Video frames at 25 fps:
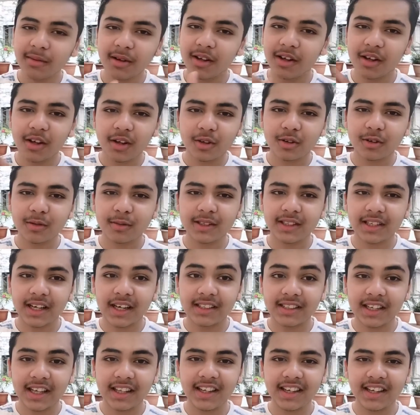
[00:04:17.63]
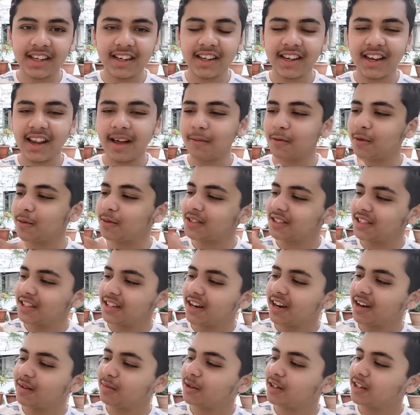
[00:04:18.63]
सब तो बस अच्छा दिखने के लिए आपको बस ये
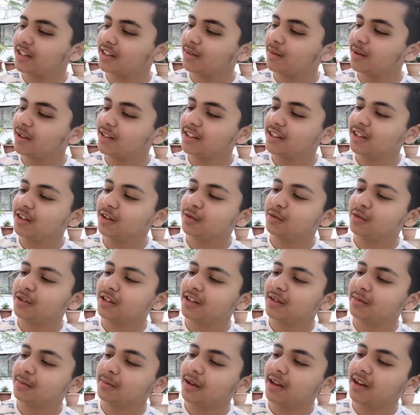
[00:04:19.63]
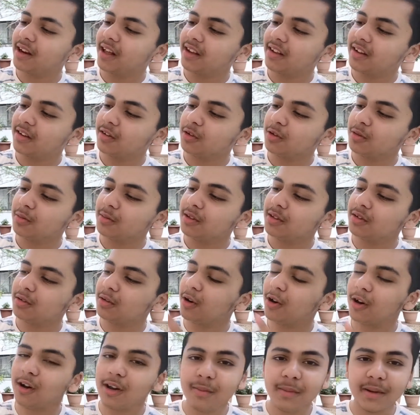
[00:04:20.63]
रेड बटन दबा देना और फिर ये बेल आइकन को भी
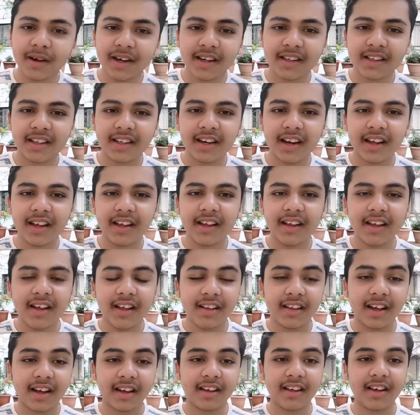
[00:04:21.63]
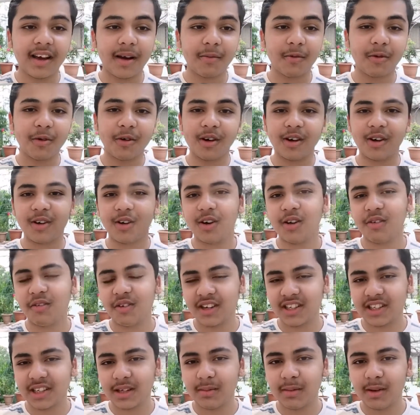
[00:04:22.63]
ऑल पे कर देना है ताकि आपको हर
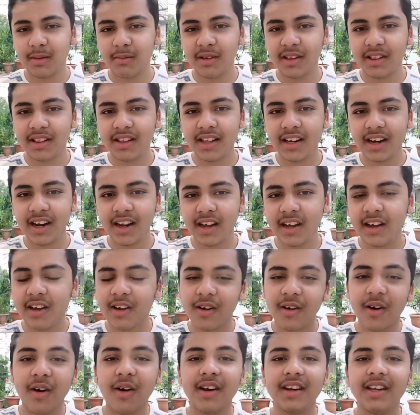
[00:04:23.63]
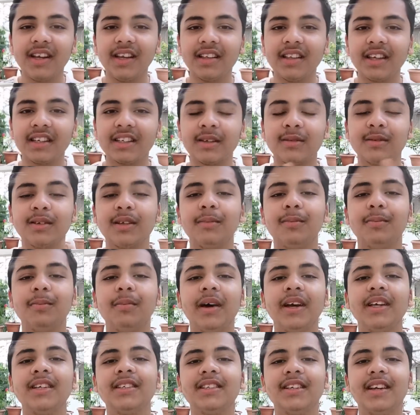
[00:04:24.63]
नोटिफिकेशन में मिलती रहे और ये था सबसे
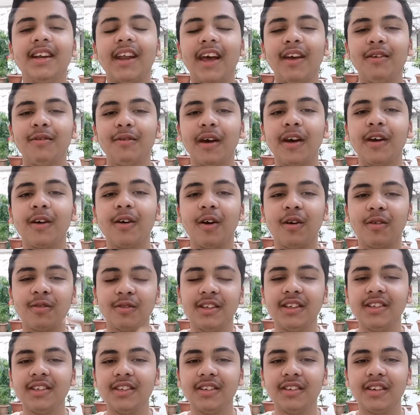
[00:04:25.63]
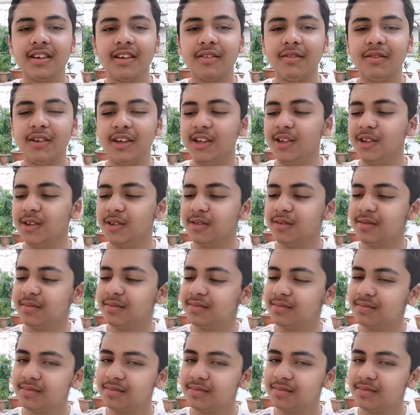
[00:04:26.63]
बेस्ट लाइफ हैक ऑफ दिस वीडियो